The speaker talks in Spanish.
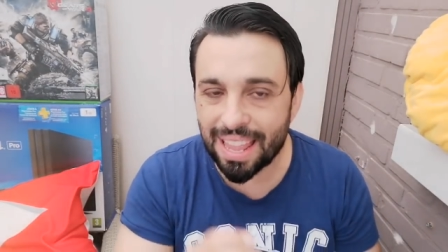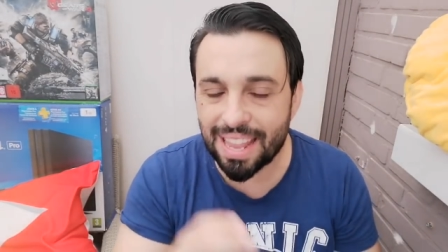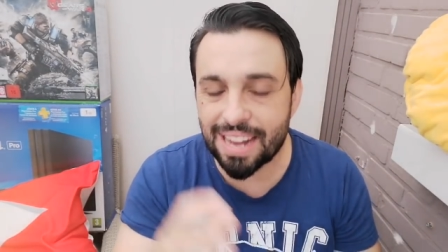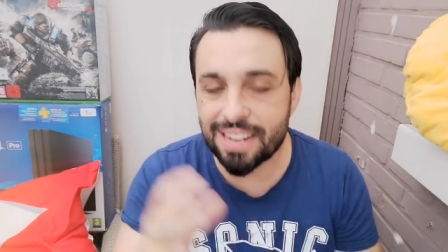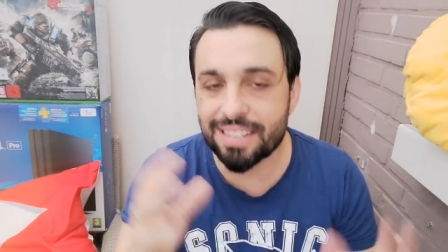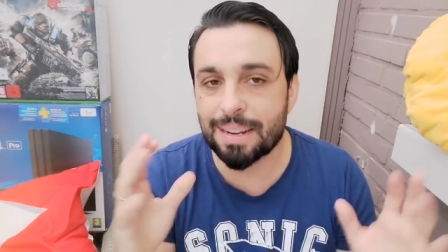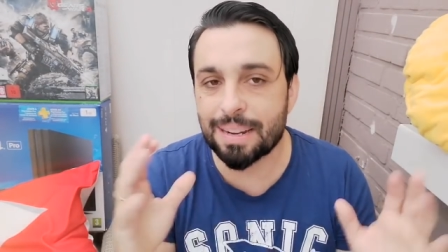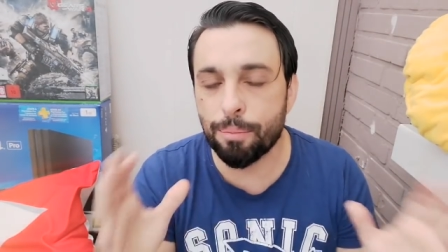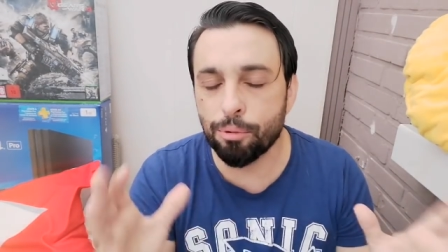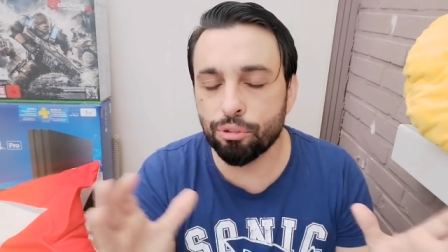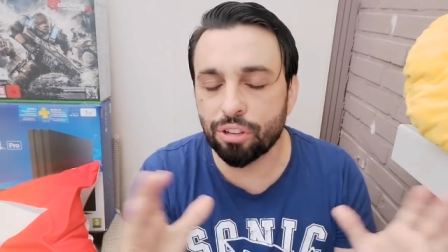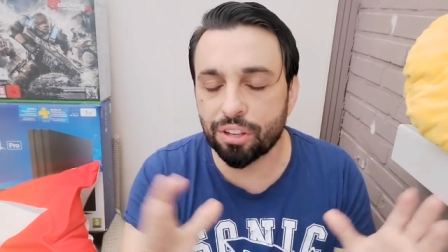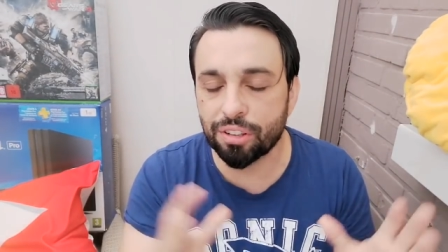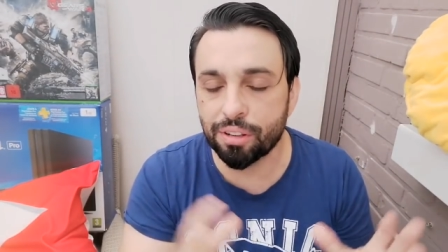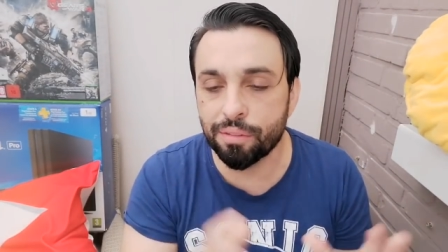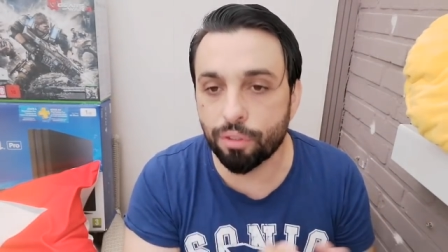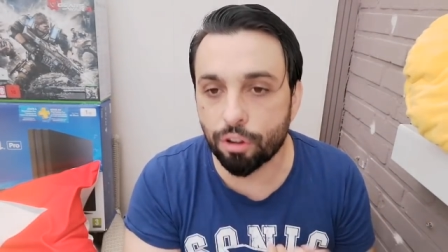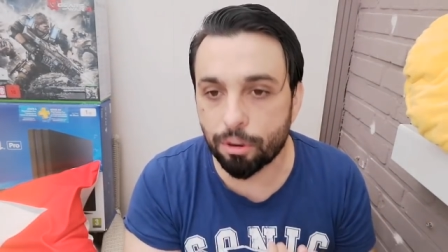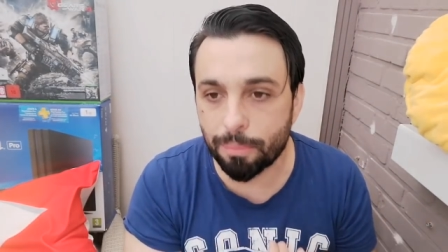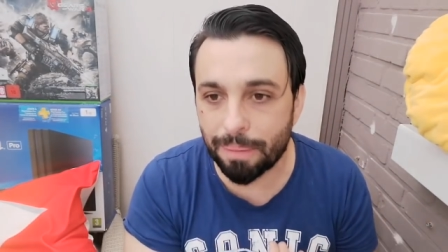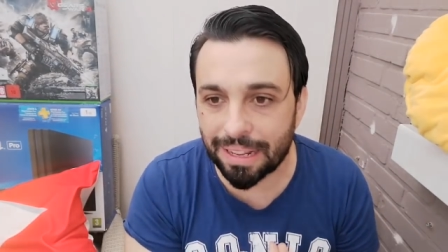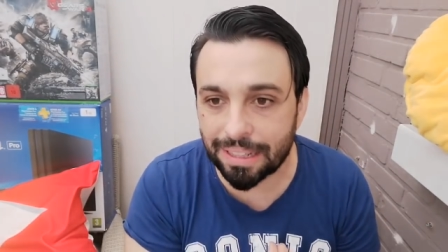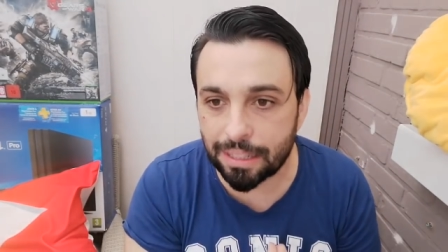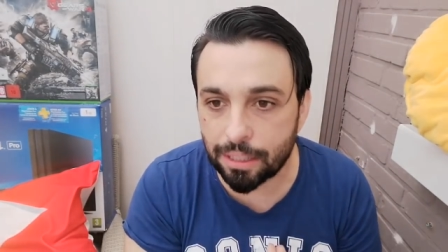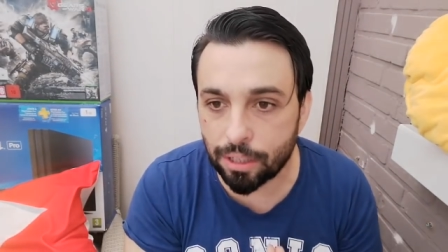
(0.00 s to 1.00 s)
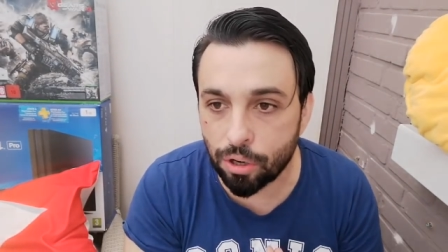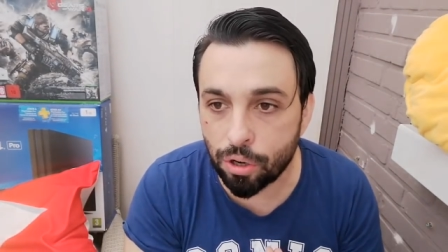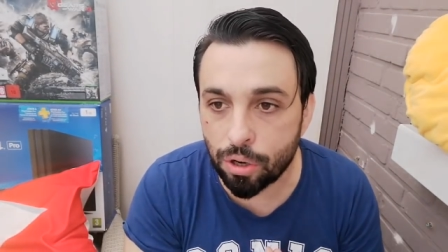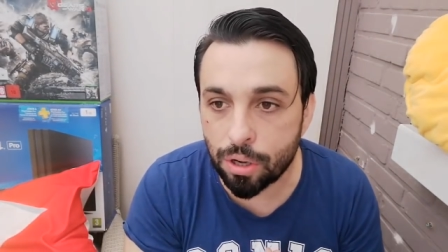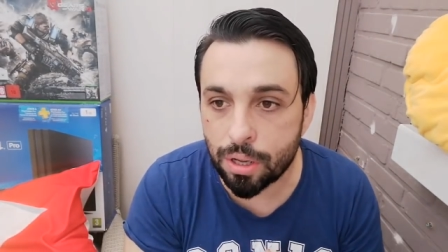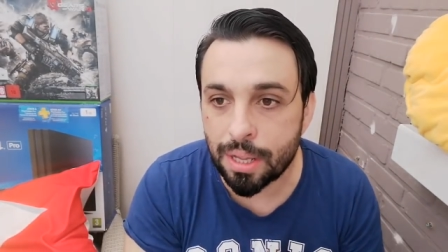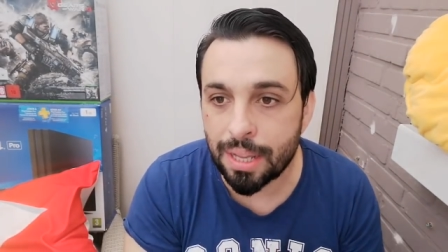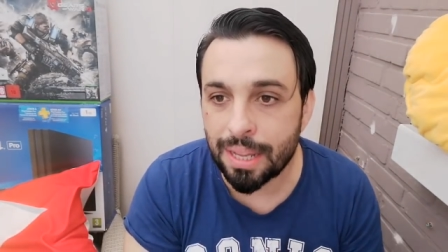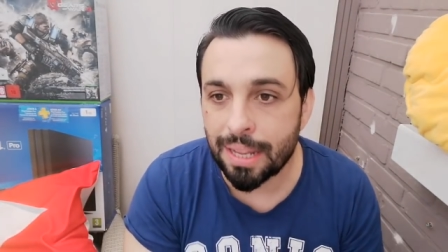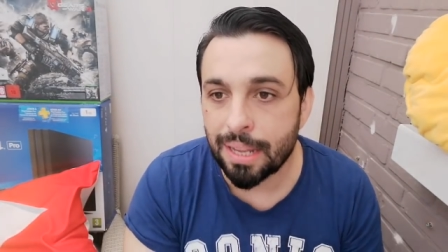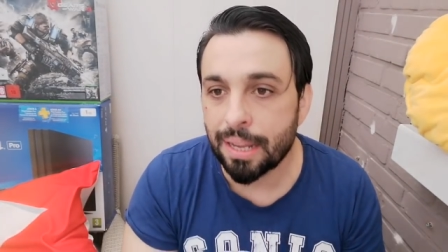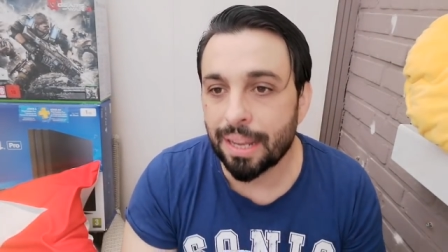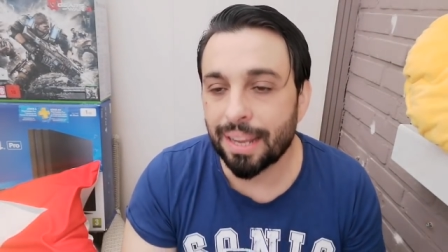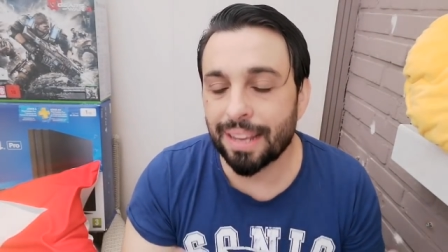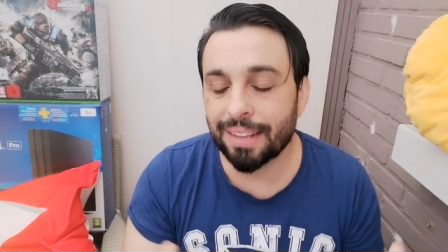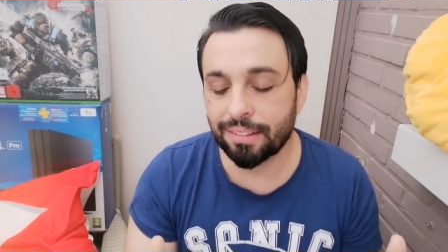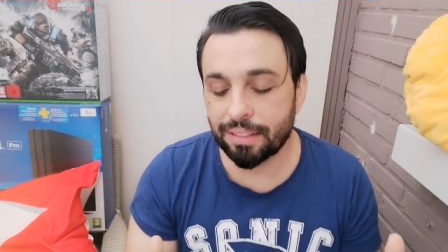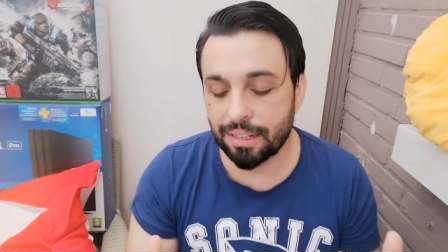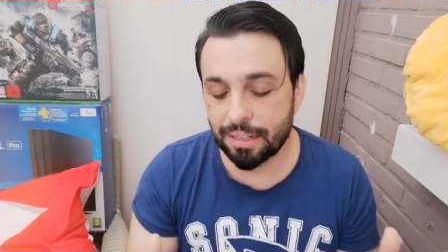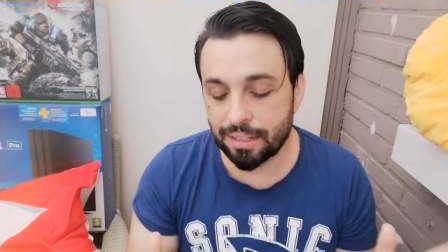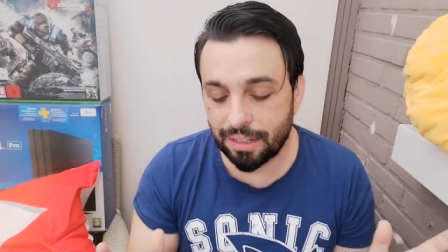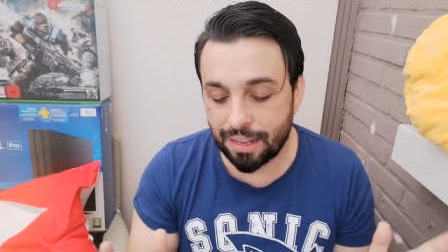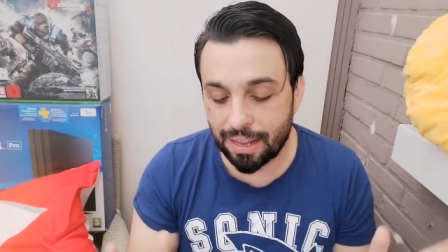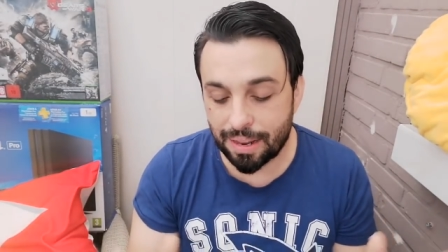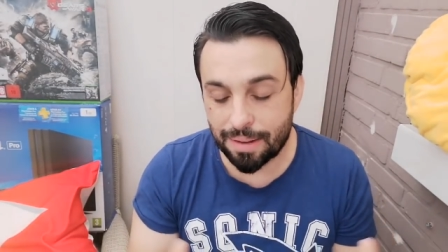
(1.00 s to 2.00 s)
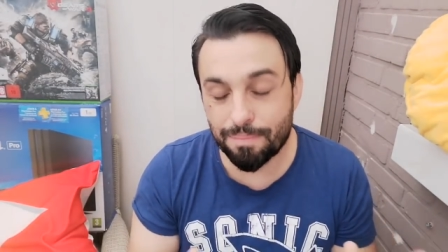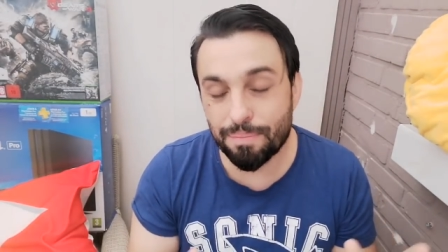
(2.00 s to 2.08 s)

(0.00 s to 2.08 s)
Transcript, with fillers: el Chapuzas Informático es el